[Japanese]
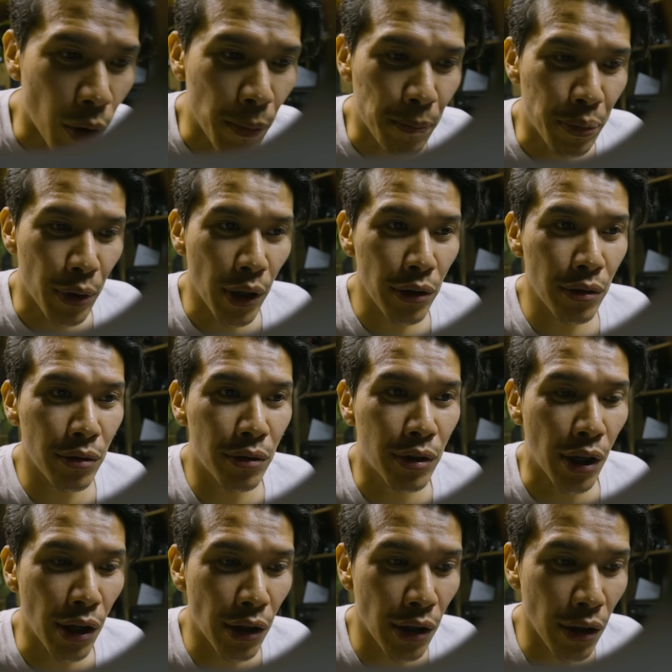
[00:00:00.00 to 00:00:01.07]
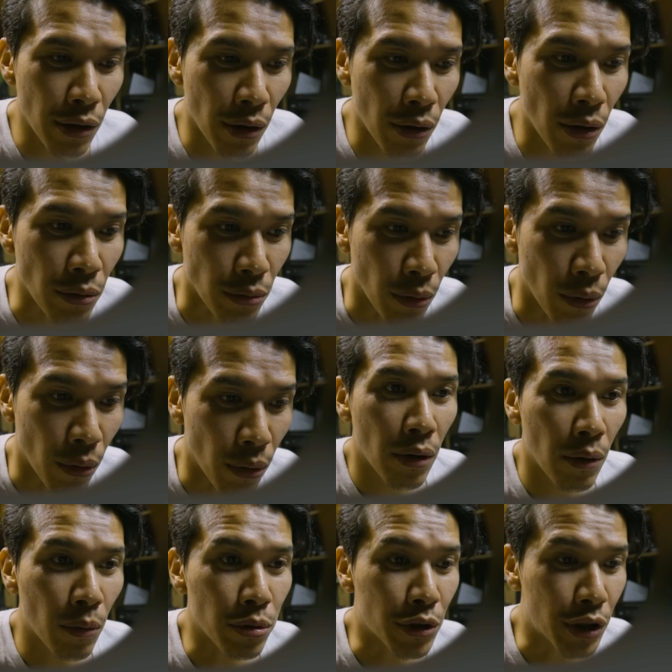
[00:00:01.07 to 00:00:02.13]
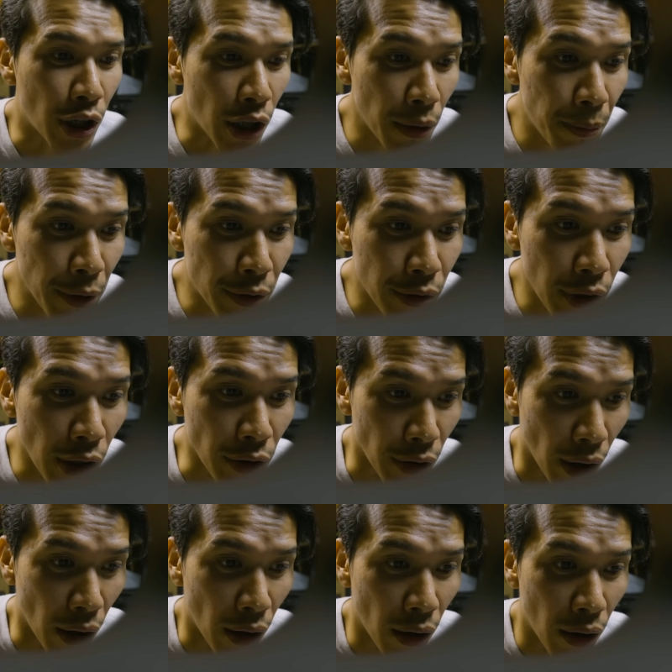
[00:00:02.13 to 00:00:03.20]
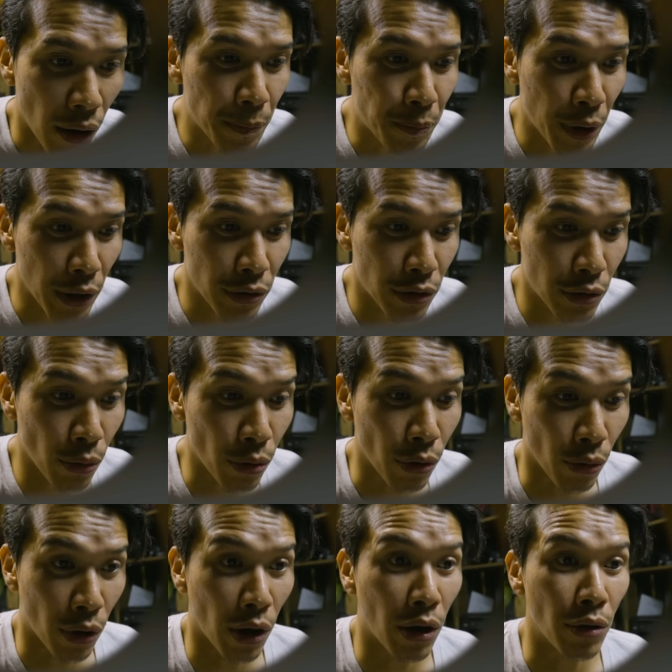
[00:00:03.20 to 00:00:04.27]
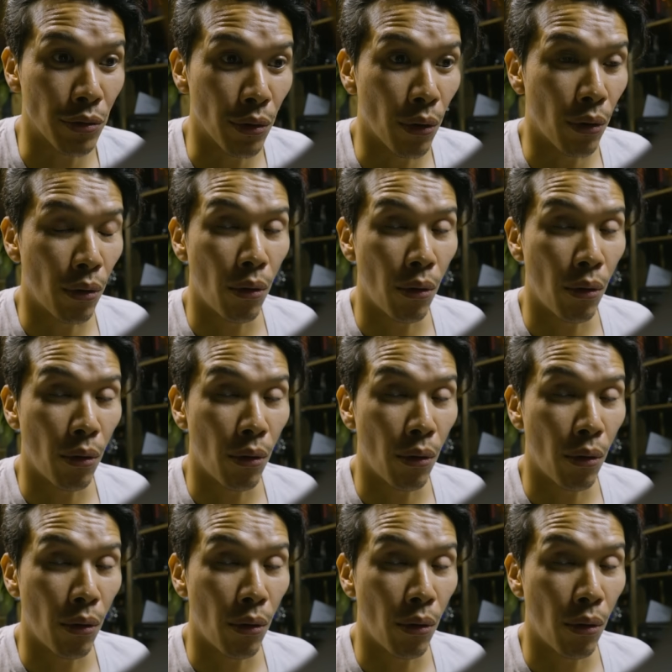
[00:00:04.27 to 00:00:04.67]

れプラス税金かかんの？税別なんだ。で、プラス送料かかんの？